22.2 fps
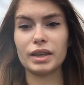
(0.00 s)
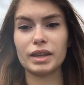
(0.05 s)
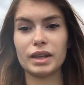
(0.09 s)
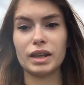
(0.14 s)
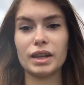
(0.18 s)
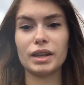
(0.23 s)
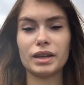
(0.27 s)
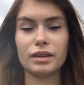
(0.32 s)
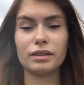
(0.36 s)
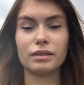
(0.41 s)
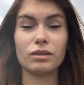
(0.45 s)

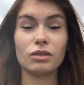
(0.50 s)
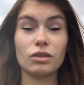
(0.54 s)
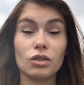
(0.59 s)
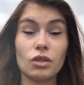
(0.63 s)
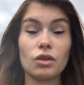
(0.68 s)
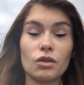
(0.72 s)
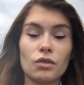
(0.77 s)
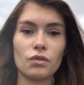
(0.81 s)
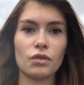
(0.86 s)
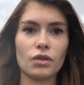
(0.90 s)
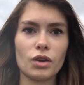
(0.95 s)
Il est
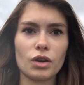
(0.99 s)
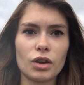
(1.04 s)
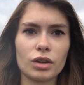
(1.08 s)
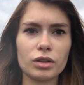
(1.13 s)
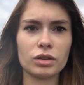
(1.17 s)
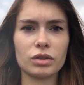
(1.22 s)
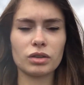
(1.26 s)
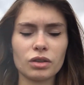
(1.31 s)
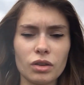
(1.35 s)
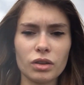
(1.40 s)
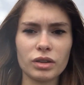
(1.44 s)

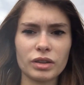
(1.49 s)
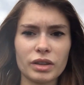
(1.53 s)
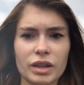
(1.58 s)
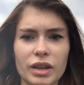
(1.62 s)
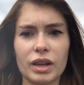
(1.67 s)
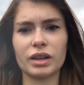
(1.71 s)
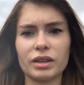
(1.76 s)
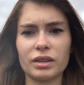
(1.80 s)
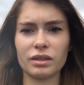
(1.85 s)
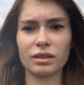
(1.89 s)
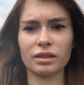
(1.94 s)

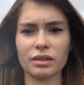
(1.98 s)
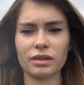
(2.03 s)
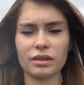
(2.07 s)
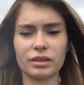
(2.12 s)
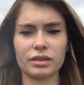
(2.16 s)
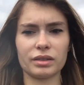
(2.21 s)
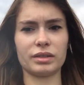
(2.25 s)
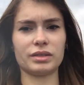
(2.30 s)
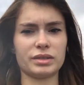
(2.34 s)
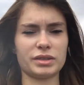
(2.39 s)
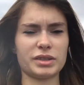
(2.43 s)
9h34,
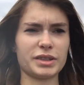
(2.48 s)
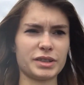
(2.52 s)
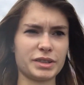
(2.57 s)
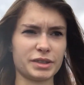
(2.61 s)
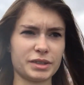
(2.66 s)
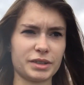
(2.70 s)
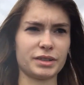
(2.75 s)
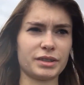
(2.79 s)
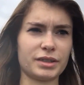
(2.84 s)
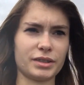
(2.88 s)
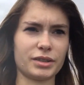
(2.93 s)

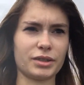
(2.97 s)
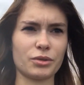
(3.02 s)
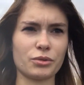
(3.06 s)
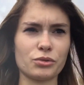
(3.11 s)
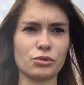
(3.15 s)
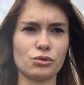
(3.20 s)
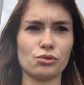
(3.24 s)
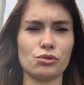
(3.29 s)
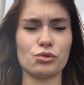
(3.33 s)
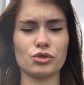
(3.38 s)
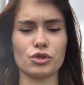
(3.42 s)
euh,
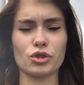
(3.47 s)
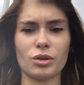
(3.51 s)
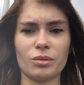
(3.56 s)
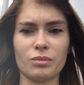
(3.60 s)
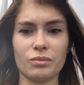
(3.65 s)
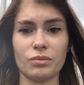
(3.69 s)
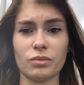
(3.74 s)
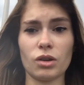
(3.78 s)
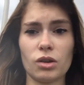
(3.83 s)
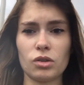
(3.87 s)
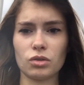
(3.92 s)
nous
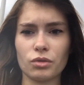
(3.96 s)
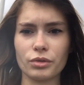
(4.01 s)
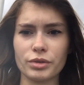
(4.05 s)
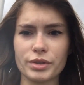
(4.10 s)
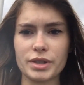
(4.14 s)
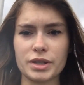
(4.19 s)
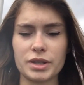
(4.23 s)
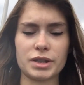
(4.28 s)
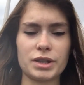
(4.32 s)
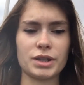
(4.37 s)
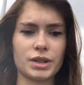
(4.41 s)
sommes
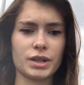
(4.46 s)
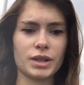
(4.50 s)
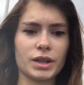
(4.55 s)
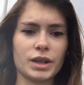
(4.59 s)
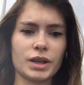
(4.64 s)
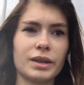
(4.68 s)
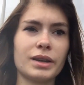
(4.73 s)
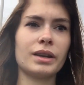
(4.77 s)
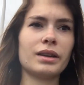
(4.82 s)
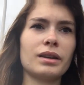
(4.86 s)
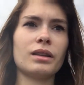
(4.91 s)
vendredi.
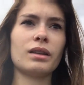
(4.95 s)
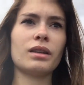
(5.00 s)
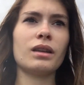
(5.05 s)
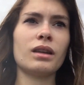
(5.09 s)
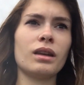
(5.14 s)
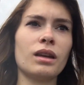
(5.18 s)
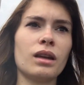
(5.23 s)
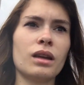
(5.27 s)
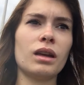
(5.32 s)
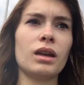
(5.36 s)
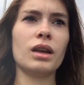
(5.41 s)

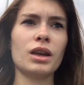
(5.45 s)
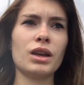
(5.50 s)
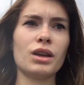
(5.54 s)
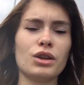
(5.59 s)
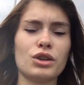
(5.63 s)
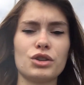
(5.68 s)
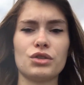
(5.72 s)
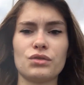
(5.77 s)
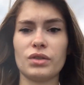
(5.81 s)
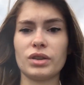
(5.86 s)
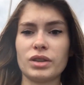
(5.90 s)

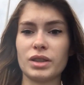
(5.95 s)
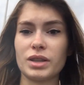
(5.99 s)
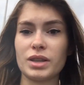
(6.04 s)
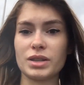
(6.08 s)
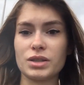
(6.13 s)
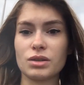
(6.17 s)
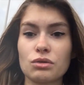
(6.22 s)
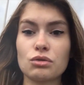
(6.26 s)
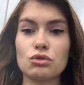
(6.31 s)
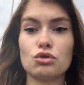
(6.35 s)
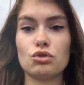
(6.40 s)
Je viens de
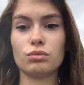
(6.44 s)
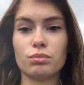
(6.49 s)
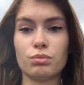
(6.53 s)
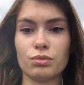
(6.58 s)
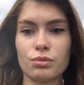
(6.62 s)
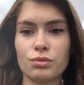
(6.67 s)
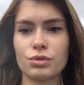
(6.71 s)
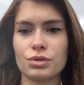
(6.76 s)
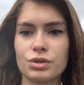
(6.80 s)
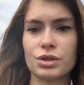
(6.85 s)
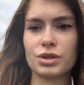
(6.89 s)
descendre du
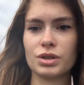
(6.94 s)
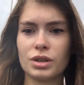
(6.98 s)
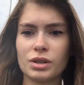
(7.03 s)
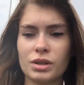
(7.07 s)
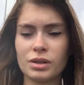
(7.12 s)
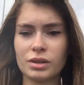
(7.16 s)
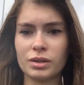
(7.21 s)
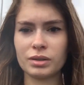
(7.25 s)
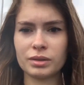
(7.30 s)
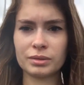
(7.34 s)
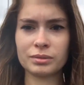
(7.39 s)
bus.
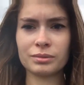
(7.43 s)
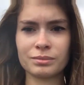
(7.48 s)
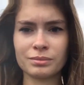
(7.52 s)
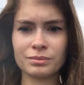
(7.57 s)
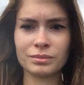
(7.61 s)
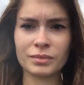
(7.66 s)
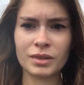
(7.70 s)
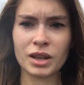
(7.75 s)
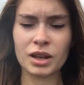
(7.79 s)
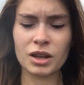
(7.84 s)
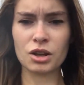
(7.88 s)

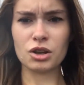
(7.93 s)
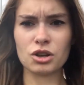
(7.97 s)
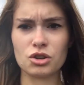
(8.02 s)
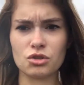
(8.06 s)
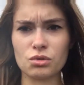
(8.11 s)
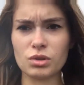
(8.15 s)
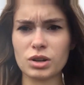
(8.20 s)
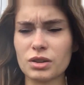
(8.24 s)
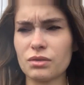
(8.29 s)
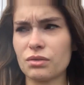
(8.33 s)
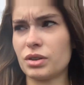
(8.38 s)

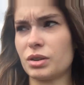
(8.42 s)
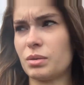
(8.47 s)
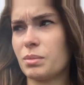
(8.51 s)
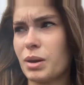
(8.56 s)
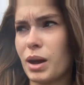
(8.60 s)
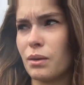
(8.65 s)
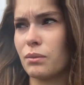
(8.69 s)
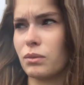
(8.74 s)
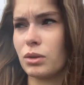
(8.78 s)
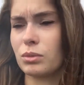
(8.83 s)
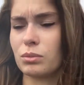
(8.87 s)
Je voulais filmer
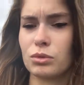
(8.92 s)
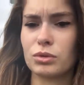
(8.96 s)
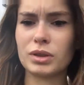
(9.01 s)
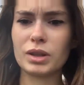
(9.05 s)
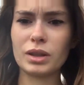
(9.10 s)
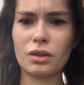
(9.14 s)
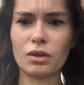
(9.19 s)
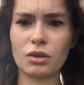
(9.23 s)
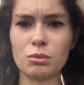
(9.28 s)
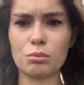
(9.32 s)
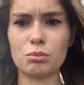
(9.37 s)
avant de
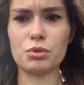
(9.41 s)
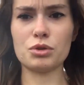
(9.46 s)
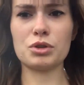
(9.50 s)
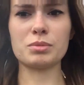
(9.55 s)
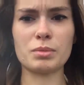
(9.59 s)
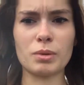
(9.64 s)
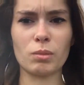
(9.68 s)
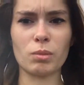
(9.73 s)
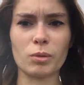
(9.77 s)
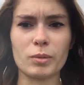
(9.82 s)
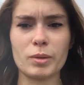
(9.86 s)
monter dans le bus,
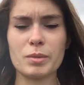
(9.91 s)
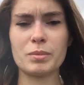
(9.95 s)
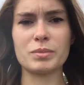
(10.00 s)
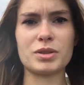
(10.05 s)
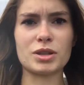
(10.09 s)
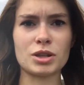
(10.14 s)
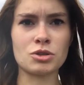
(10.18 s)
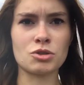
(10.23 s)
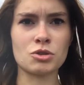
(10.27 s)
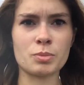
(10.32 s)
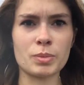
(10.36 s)
mais le problème
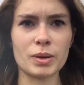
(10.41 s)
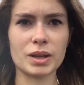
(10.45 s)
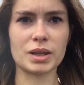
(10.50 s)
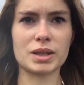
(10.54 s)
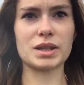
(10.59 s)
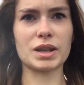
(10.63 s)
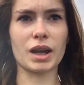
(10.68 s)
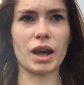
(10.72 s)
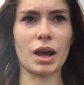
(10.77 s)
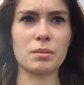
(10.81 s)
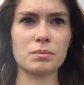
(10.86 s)
c'est que je suis
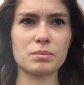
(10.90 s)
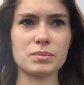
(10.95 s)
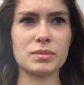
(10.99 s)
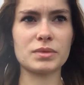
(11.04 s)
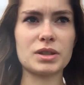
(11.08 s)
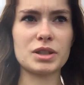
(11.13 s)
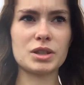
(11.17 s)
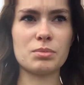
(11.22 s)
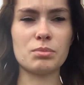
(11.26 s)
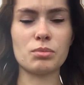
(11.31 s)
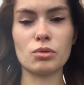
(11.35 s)
partie un
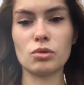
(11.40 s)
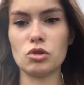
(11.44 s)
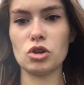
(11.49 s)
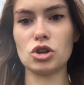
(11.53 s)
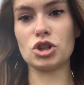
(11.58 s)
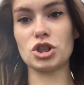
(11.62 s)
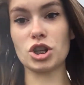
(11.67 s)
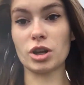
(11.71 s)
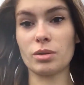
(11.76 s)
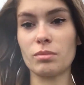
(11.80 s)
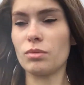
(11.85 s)
petit peu
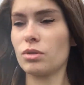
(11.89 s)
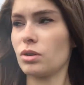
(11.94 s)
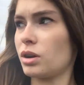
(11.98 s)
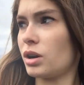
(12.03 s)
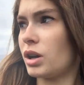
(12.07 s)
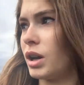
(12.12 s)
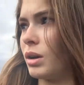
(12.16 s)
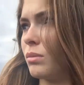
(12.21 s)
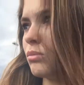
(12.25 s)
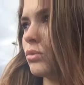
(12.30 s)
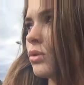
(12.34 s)
légèrement
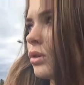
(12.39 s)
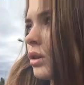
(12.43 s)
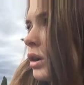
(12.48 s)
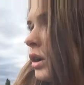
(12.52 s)
à la bourre.